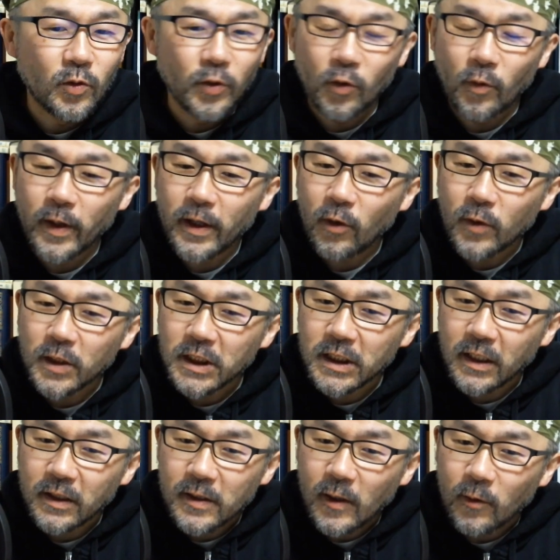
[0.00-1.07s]
うのごめんねこれ
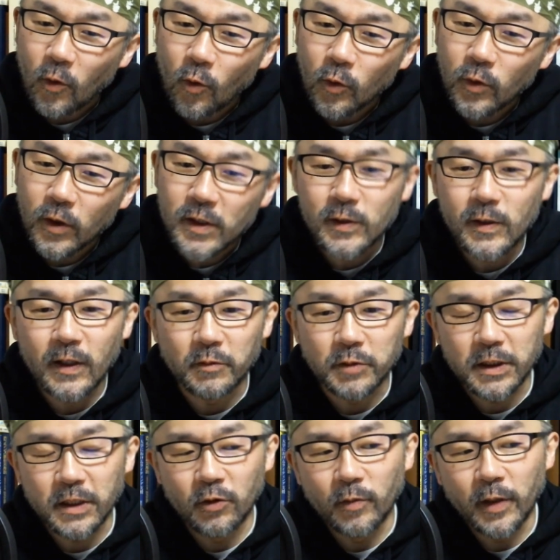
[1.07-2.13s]
違ってたら本当に失礼かもし
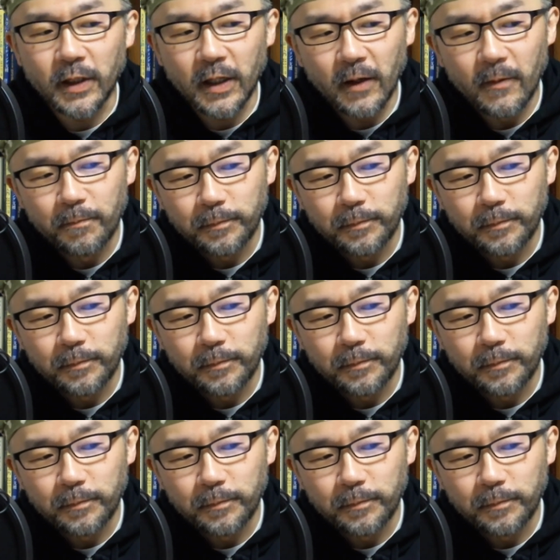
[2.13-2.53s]
れないごめんね